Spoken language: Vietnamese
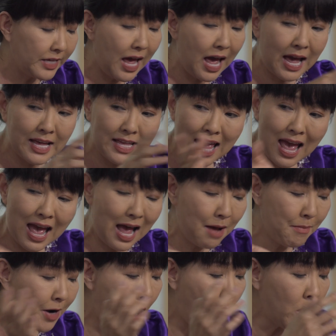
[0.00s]
Về
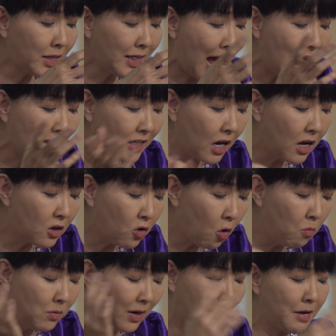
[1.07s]
nhà đói tay chân
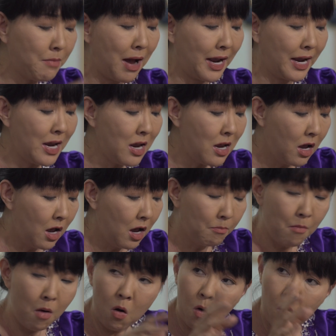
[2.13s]
run lẩy bẩy,
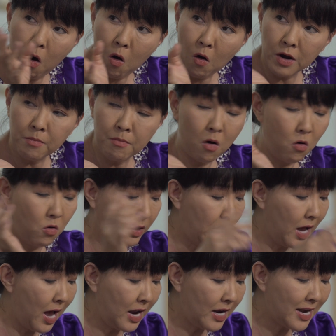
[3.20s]
mồ hôi mồ
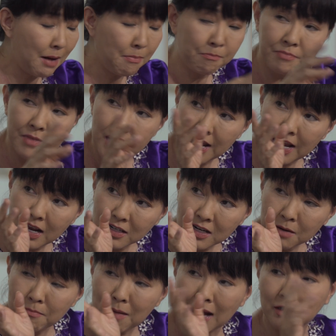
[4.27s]
kê đầm đìa
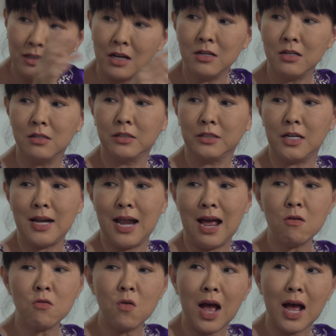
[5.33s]
trên mặt trên người trên
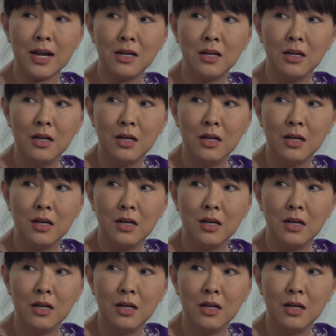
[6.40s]
áo của anh.